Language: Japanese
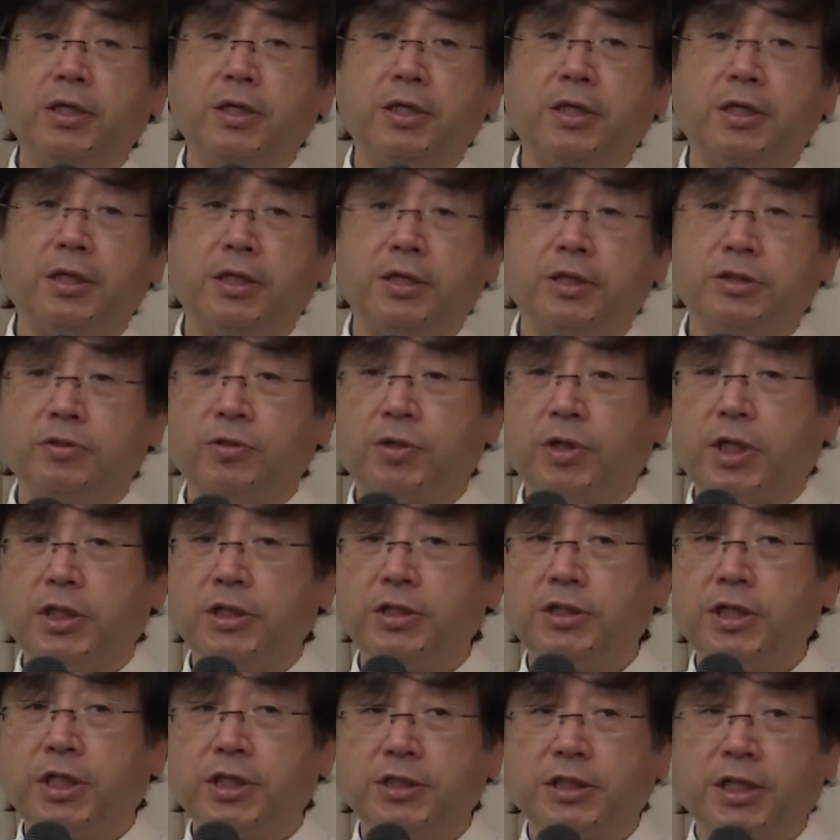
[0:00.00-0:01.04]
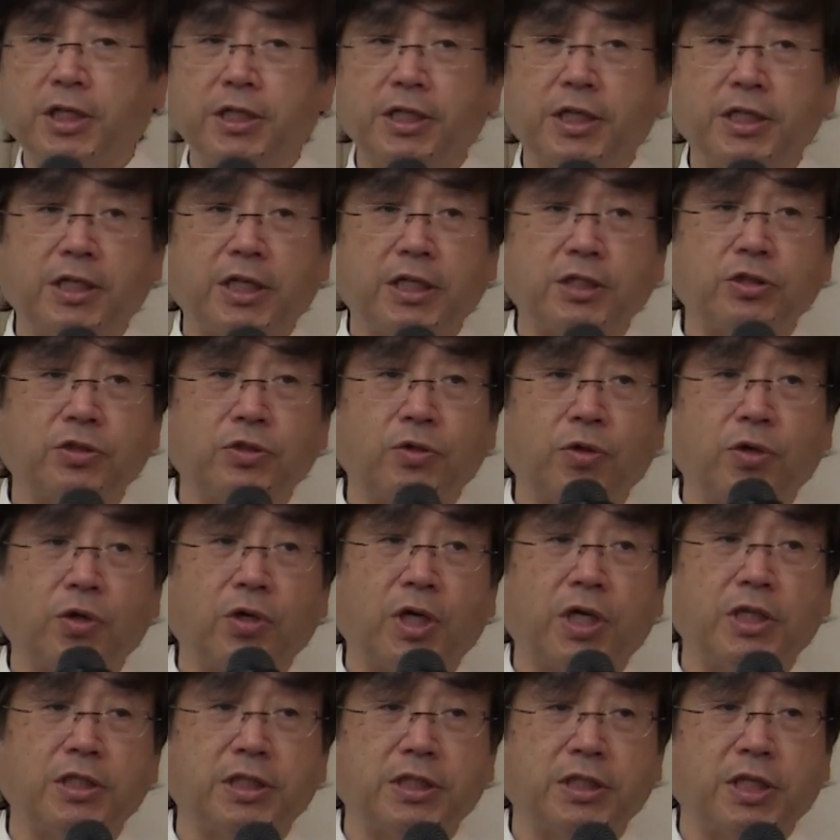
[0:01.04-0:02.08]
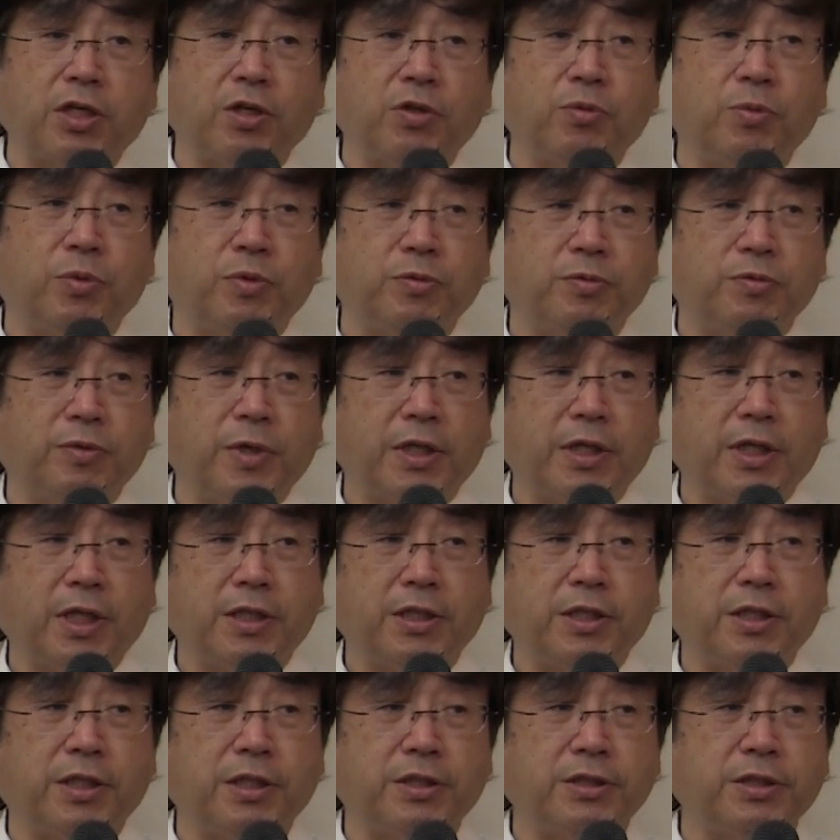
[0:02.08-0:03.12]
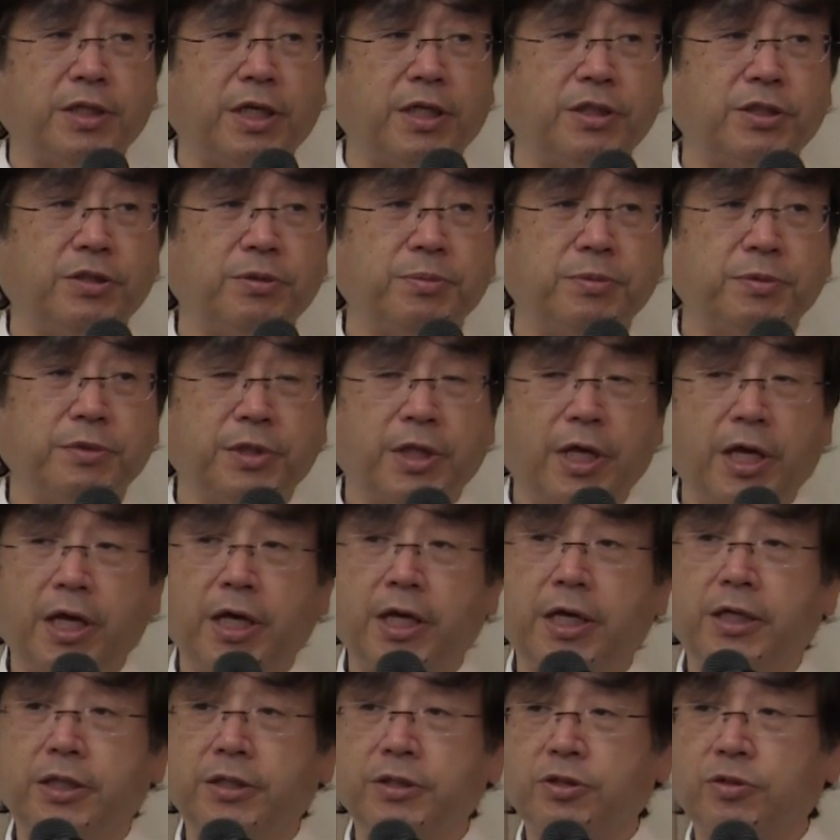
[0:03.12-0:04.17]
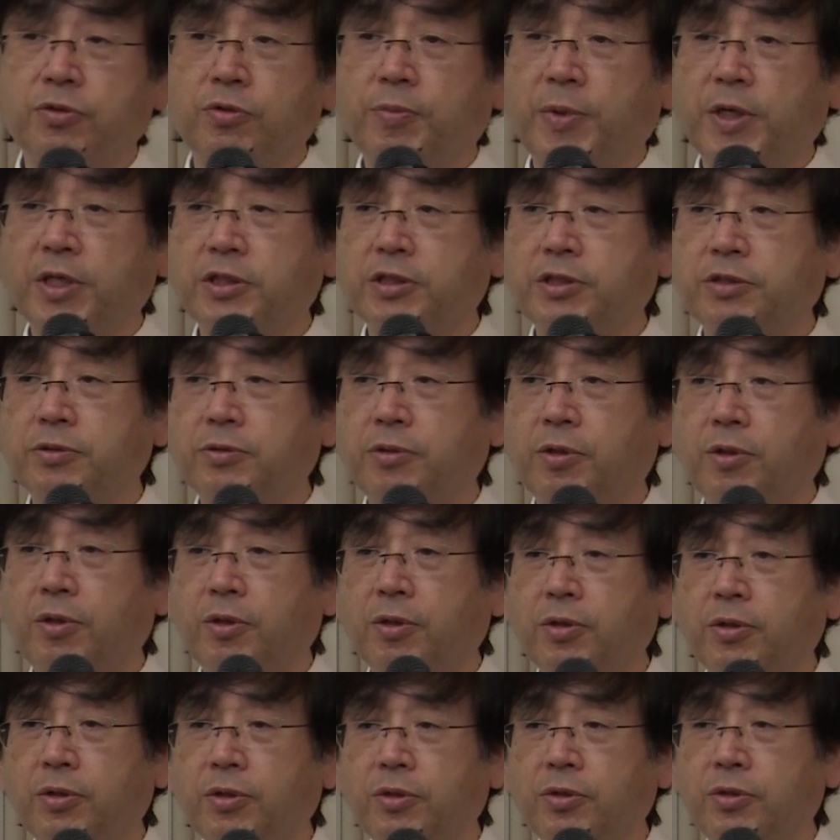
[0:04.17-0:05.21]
えー、それが2年3年経つと患者さんの方も不安になってですね自分でそのパキシルを